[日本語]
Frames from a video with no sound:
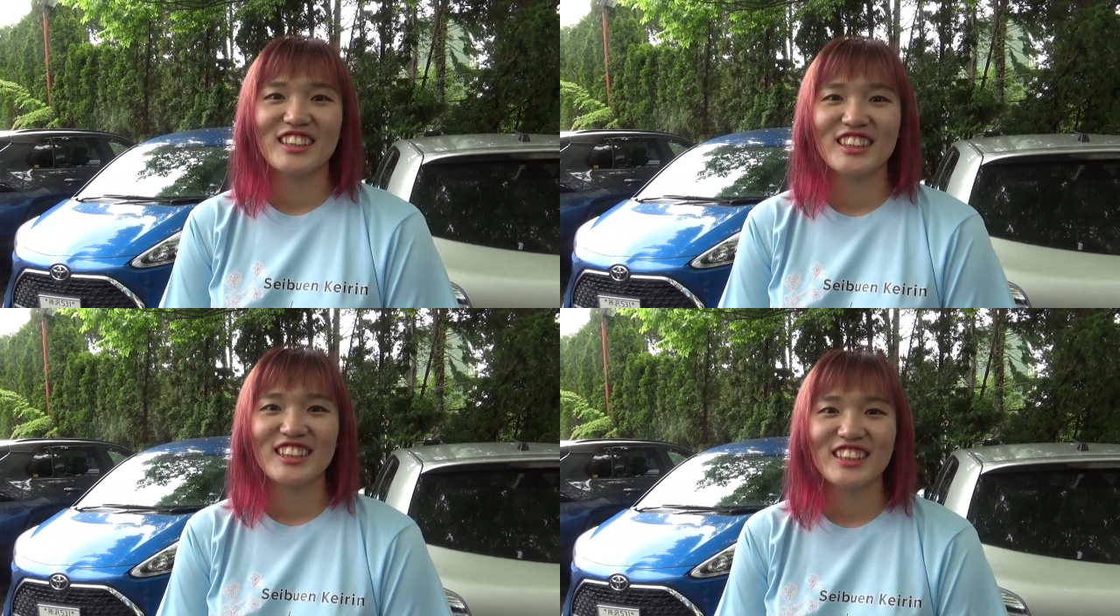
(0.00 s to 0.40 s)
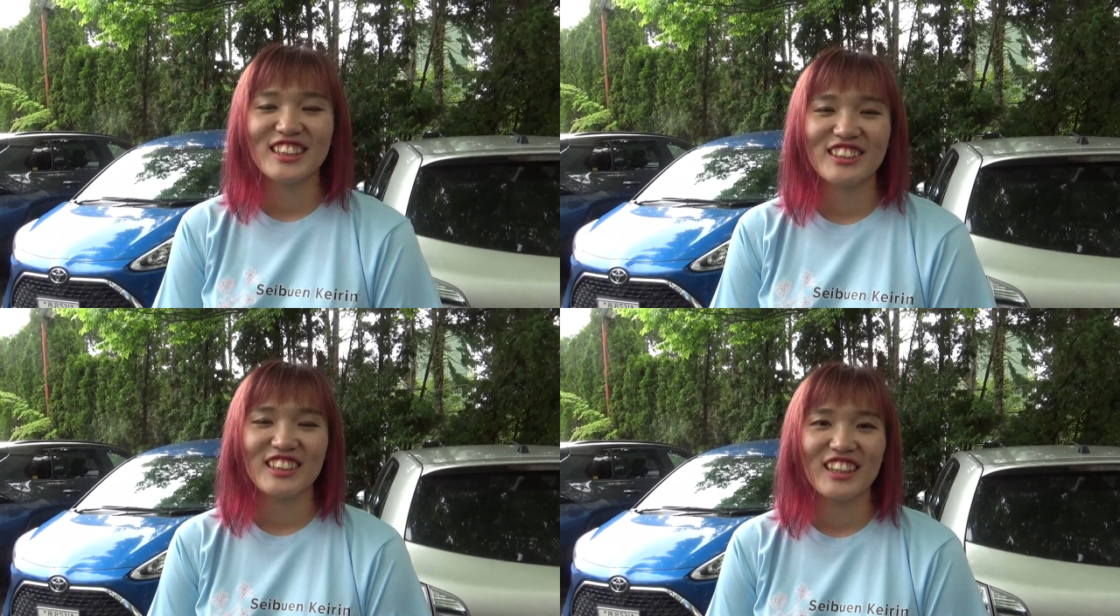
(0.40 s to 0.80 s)
自力
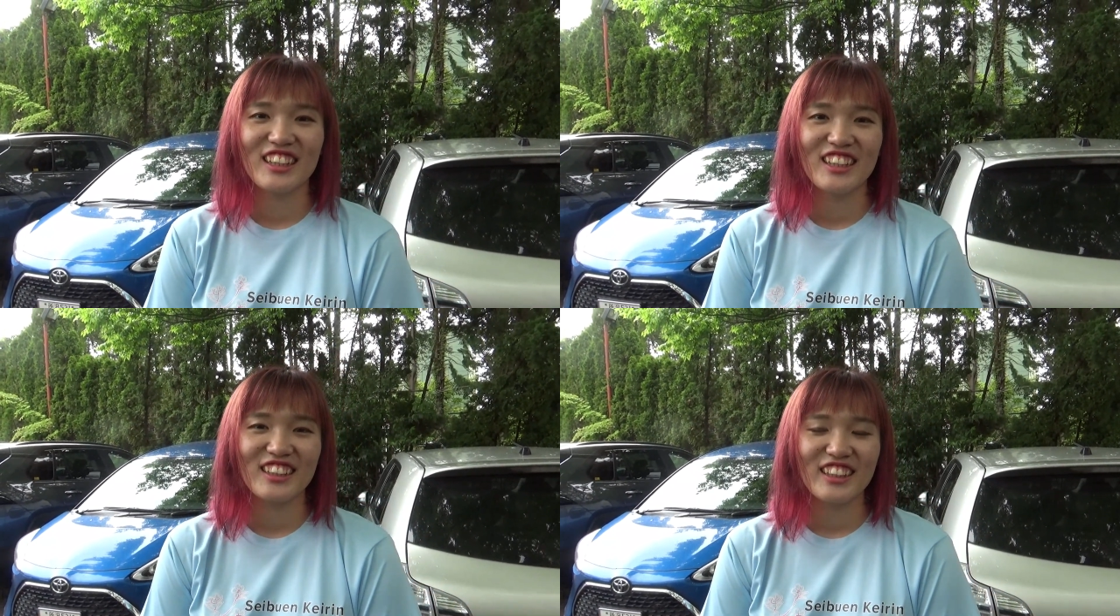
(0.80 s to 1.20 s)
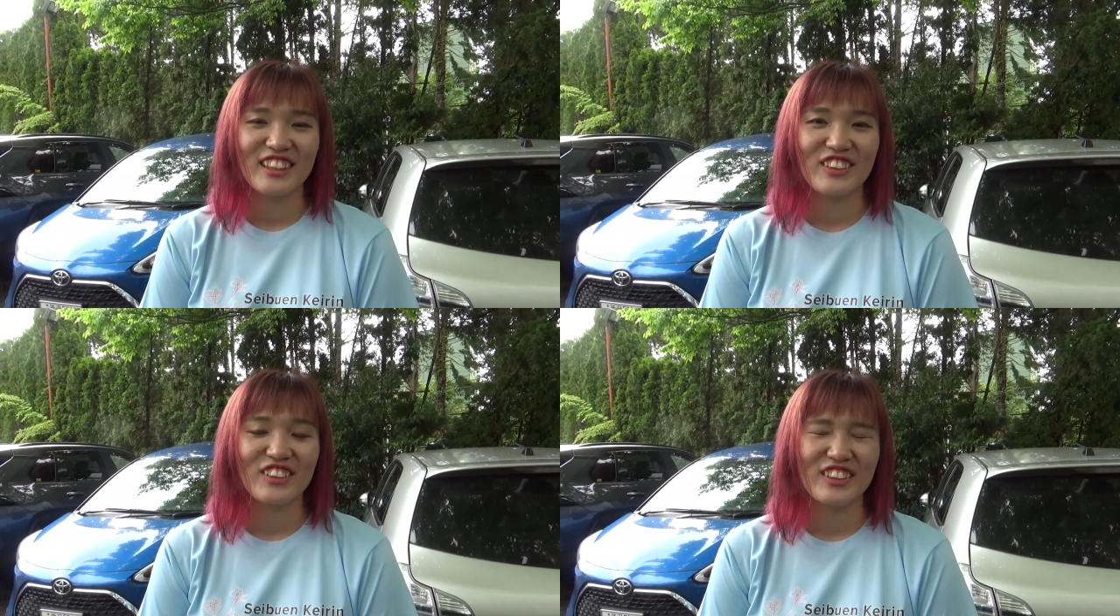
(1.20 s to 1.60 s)
選手が
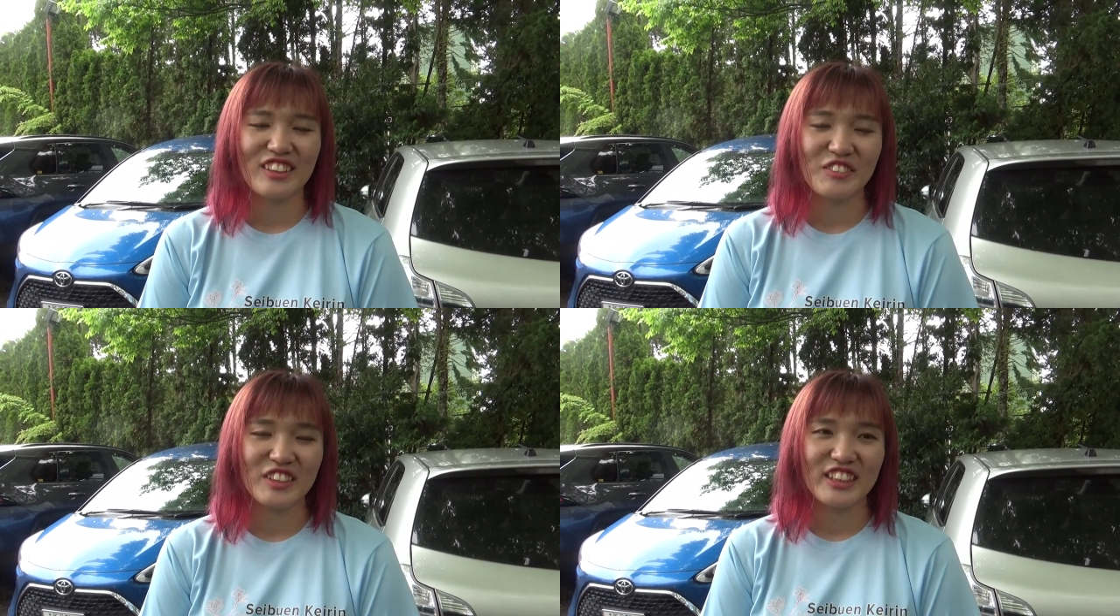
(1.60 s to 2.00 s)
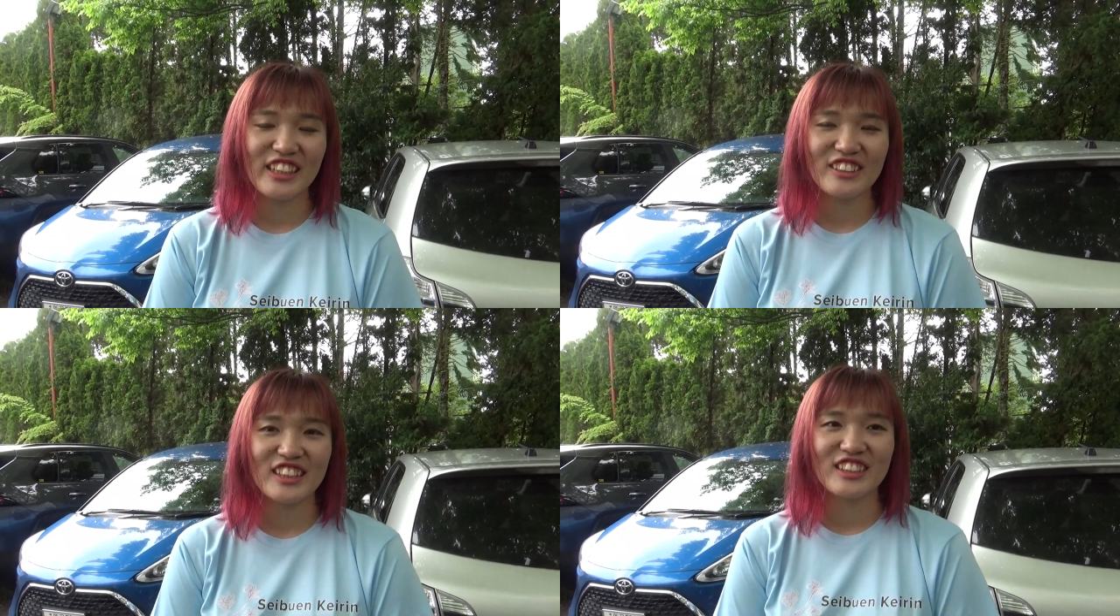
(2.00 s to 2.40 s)
結構でかもう逃
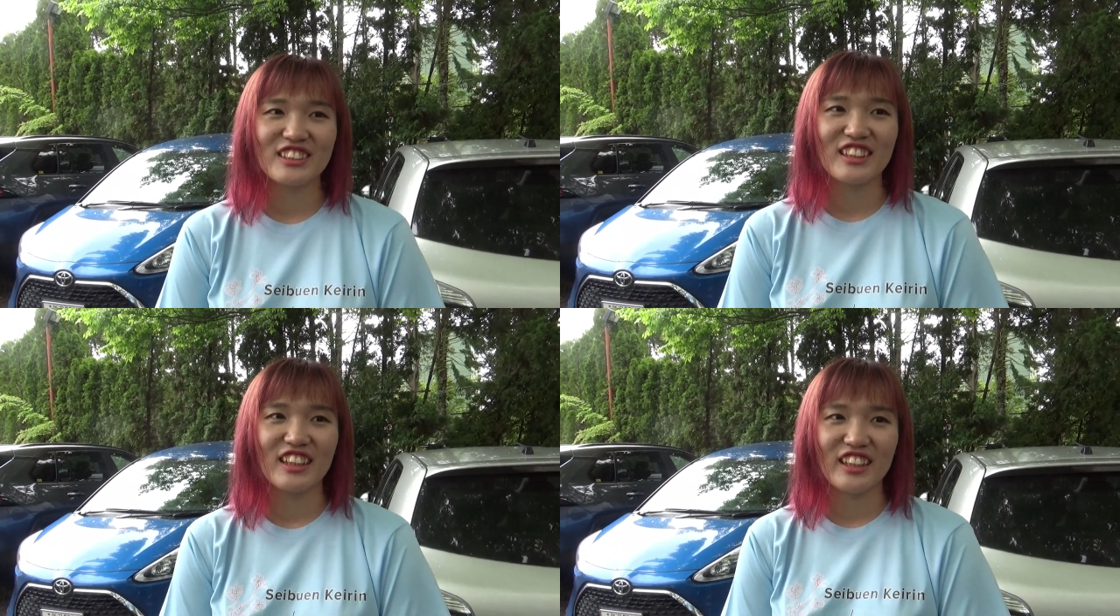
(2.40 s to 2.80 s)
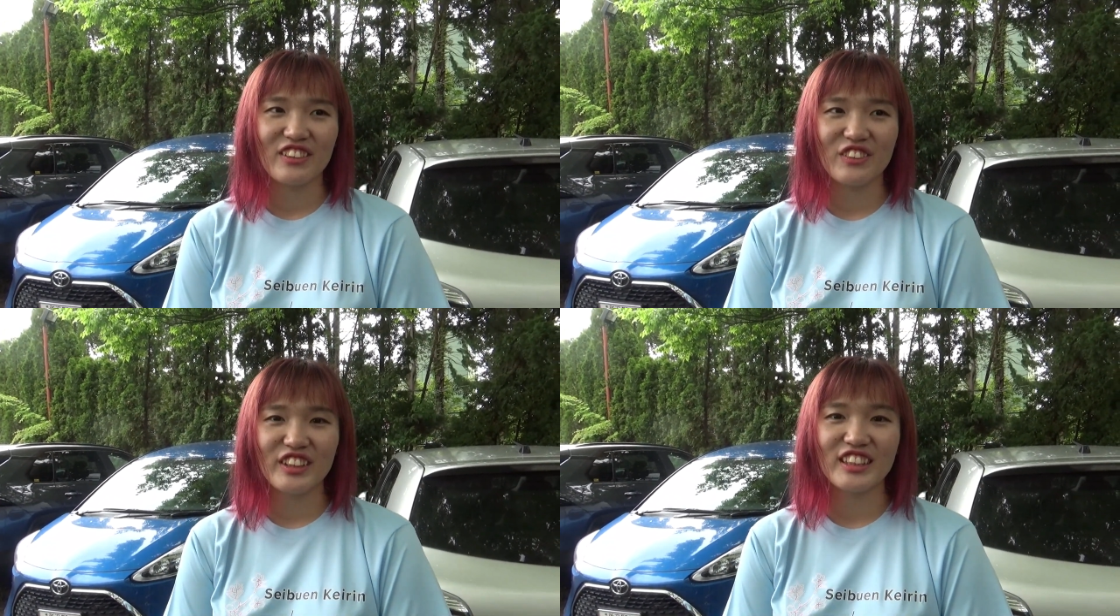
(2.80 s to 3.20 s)
げる選手が
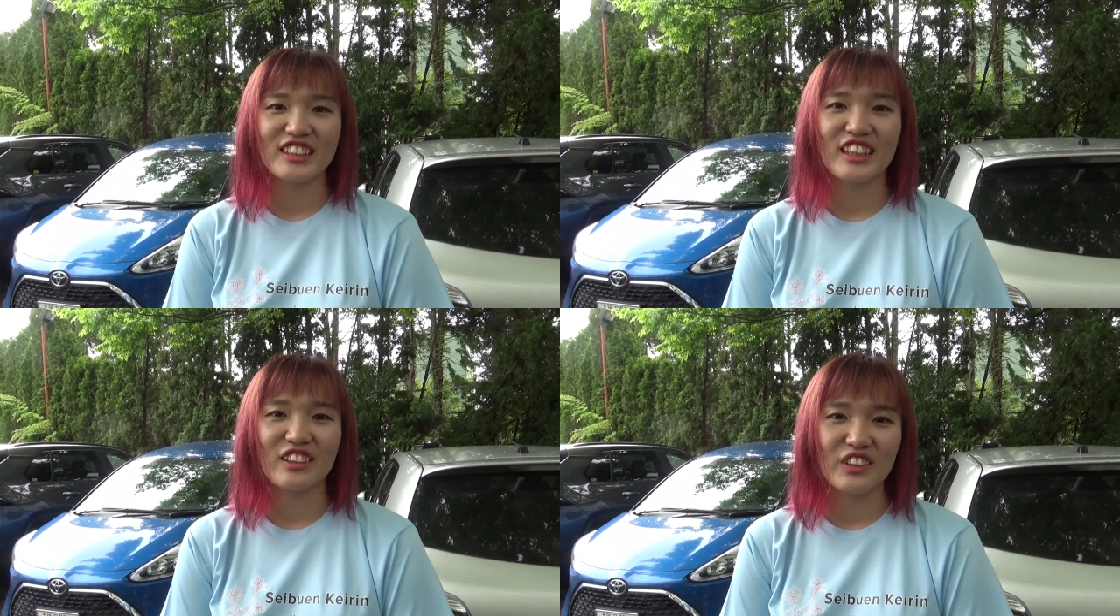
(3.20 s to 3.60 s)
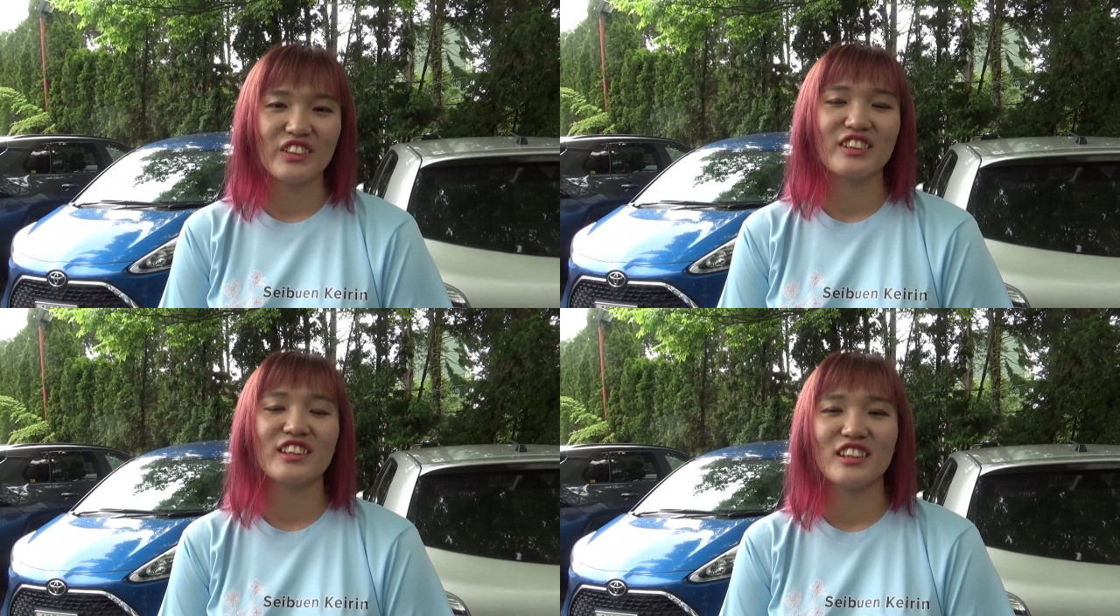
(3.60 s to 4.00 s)
結構多いんですけど